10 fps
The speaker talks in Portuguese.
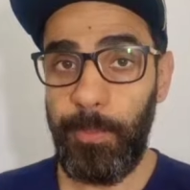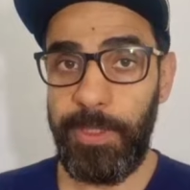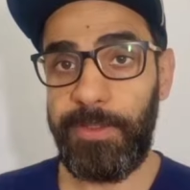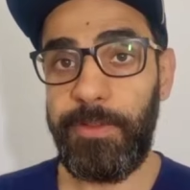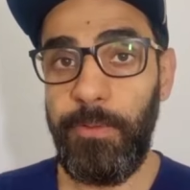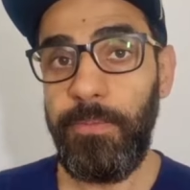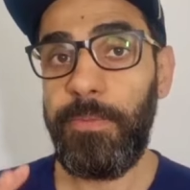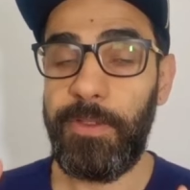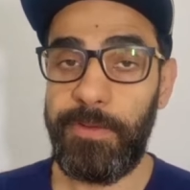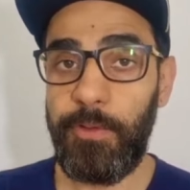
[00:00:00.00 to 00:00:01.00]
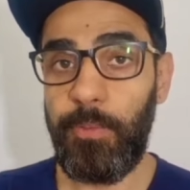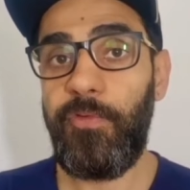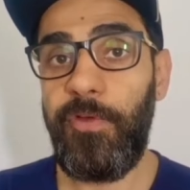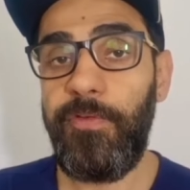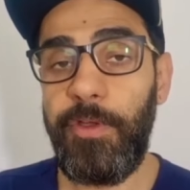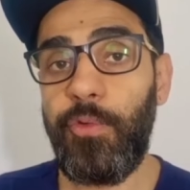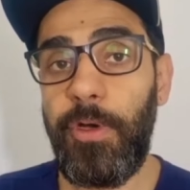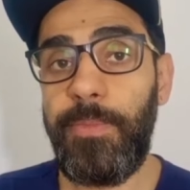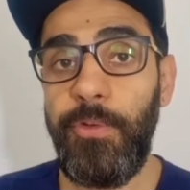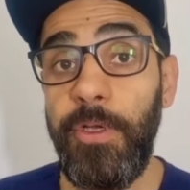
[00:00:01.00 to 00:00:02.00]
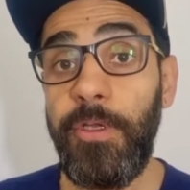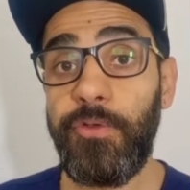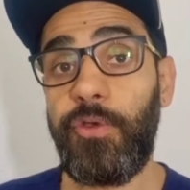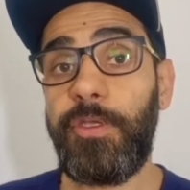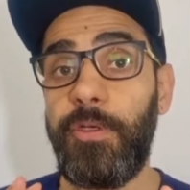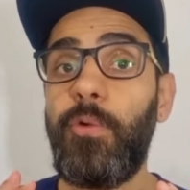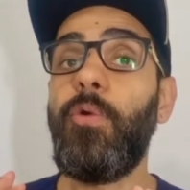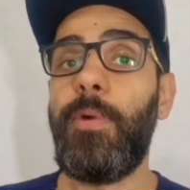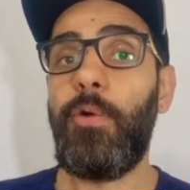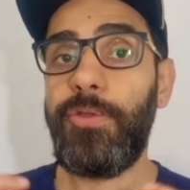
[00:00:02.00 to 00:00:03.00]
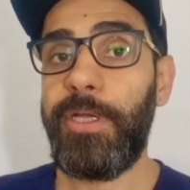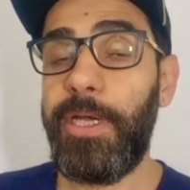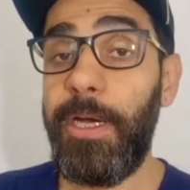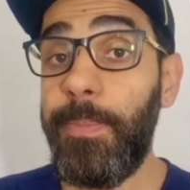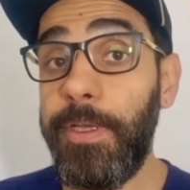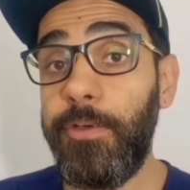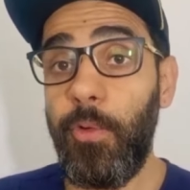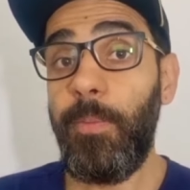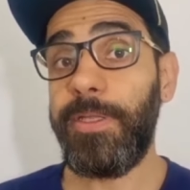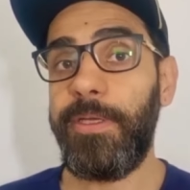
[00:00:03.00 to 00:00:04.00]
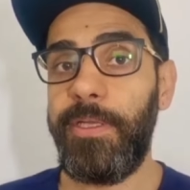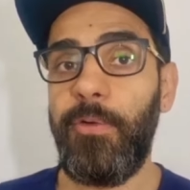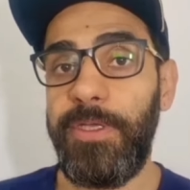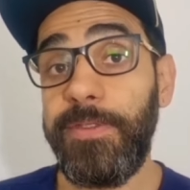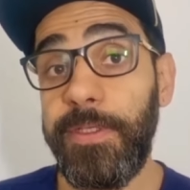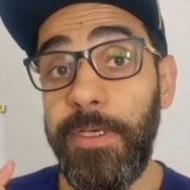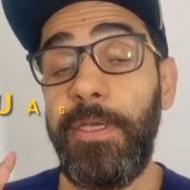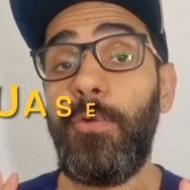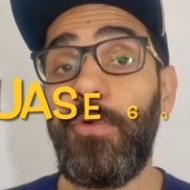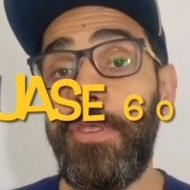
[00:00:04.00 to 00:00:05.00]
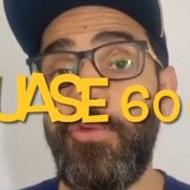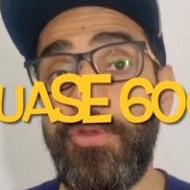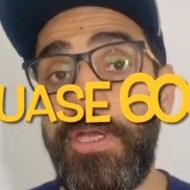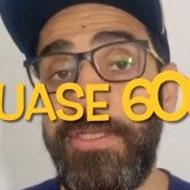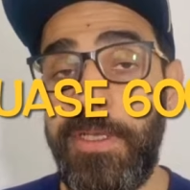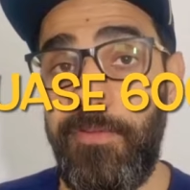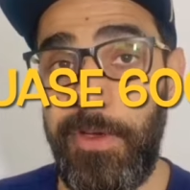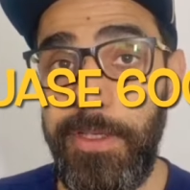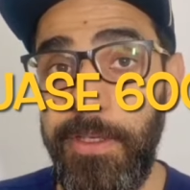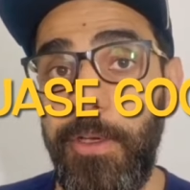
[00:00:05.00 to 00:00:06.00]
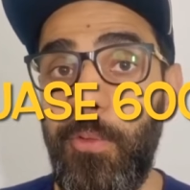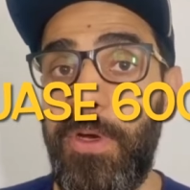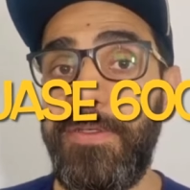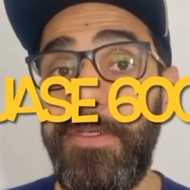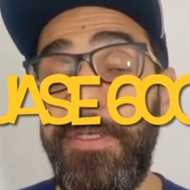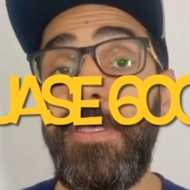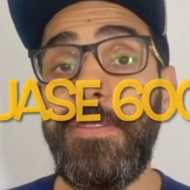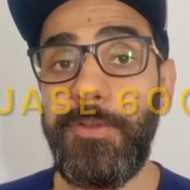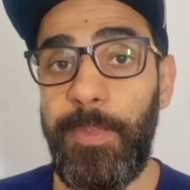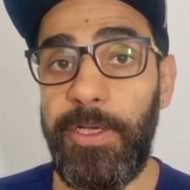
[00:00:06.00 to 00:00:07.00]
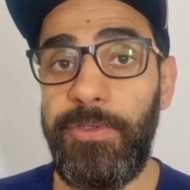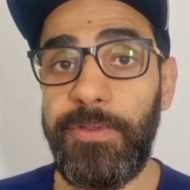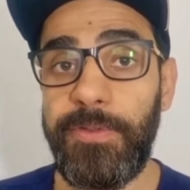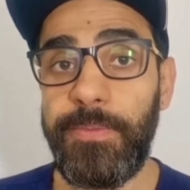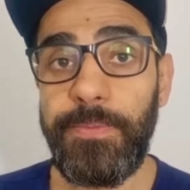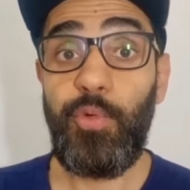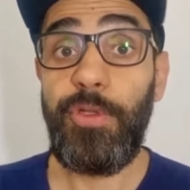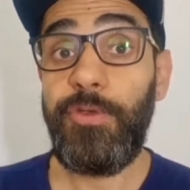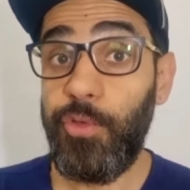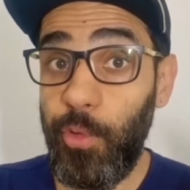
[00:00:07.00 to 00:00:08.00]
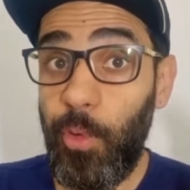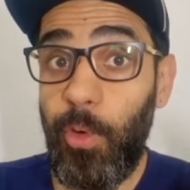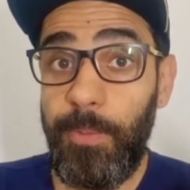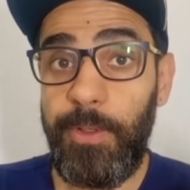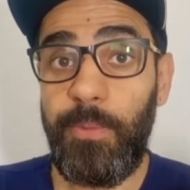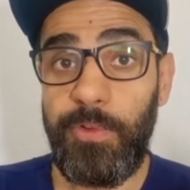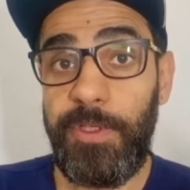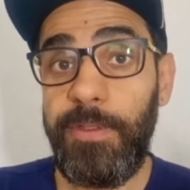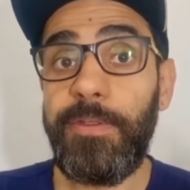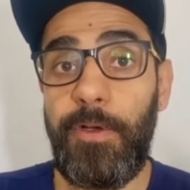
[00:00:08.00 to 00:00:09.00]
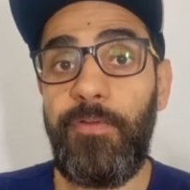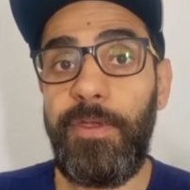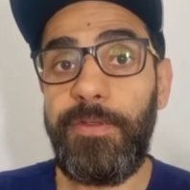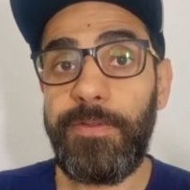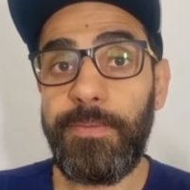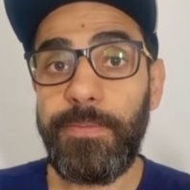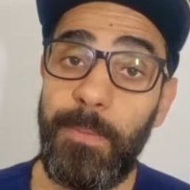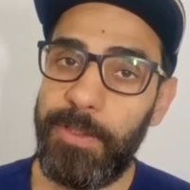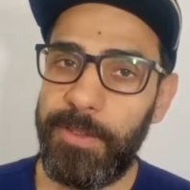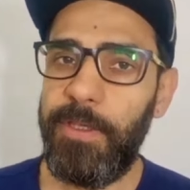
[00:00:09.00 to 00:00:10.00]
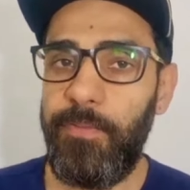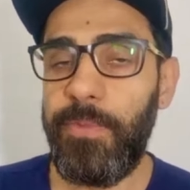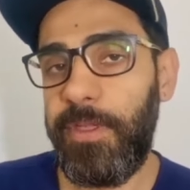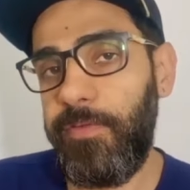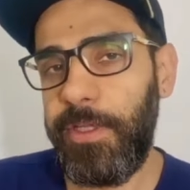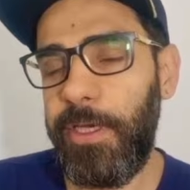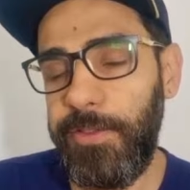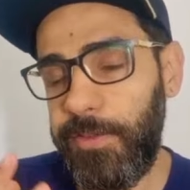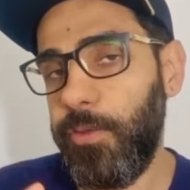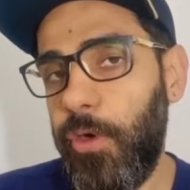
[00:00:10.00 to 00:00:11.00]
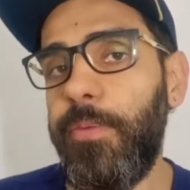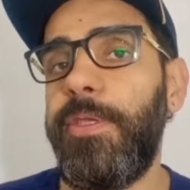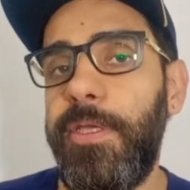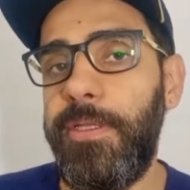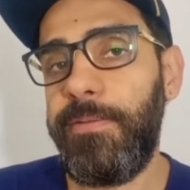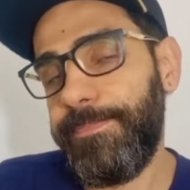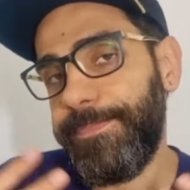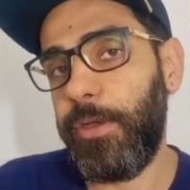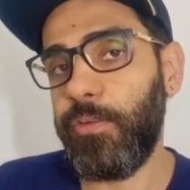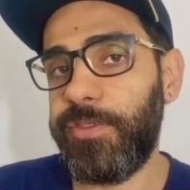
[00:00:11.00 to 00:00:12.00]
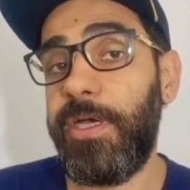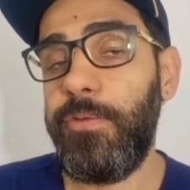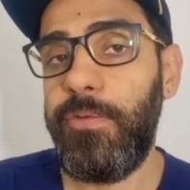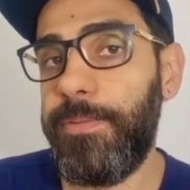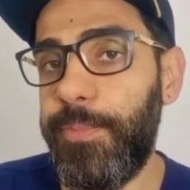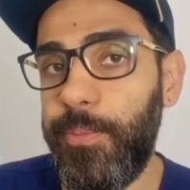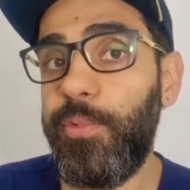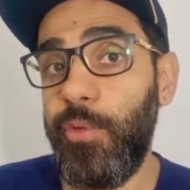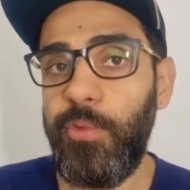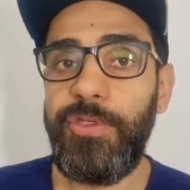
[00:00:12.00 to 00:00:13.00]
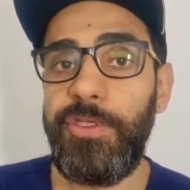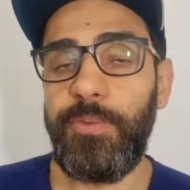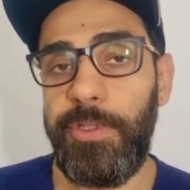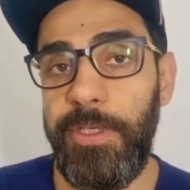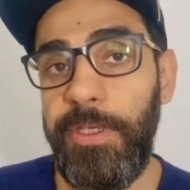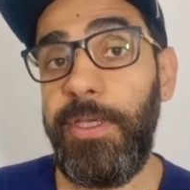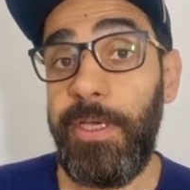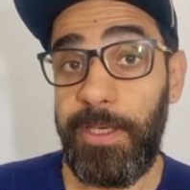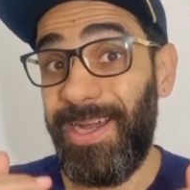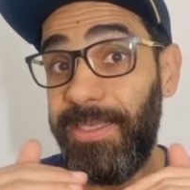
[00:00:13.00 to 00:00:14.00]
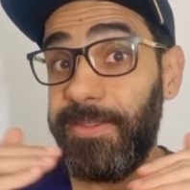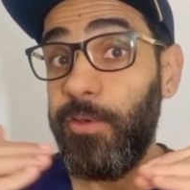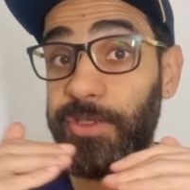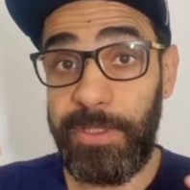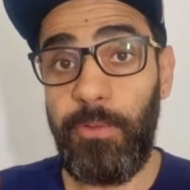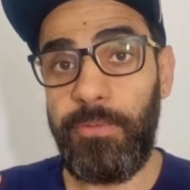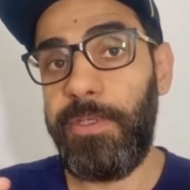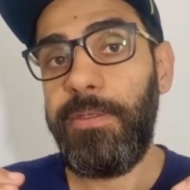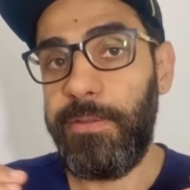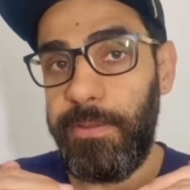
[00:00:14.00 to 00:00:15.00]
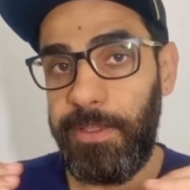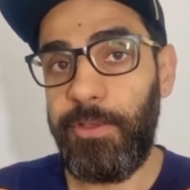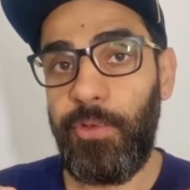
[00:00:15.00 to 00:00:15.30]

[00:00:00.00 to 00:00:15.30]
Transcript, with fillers: compilação, assim como foi feito com Abril, só que com uma outra capa e com material extra, o que totalizava aí quase 500 páginas. Por isso do ônibus, né? Talvez mas que na, na verdade esse nome ele é usado por puro modismo, né? A exaustão, né? Na